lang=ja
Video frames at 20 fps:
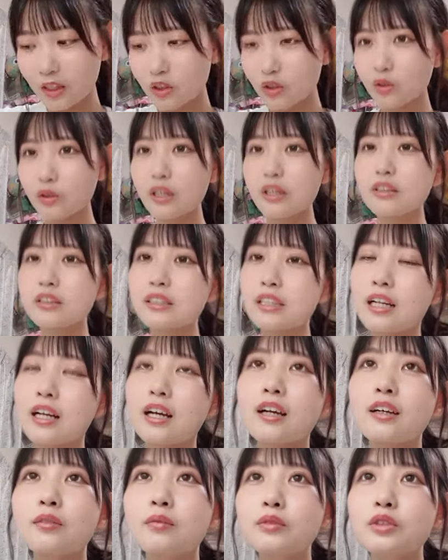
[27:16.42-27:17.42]
そんなん言ってた
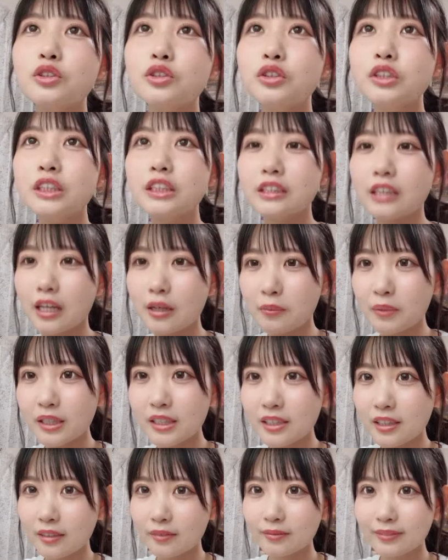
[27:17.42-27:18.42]
ら12時になり
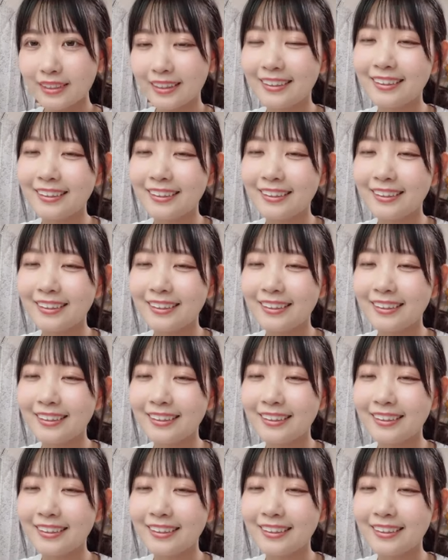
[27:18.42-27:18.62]
ました